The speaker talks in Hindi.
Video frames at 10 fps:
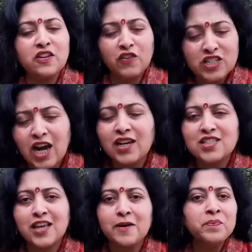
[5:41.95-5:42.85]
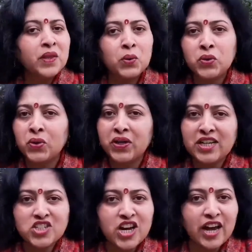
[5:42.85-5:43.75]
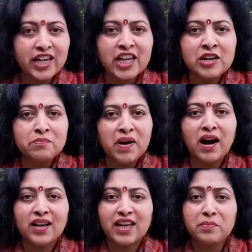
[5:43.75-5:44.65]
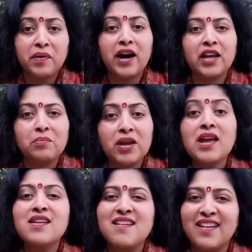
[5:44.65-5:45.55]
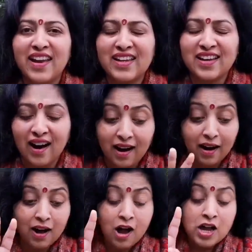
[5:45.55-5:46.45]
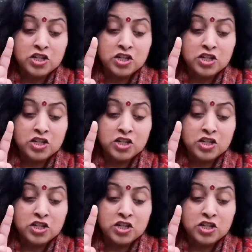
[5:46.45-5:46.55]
इस वजह से उन्होंने शाहीन बाग के बारे में नहीं कहा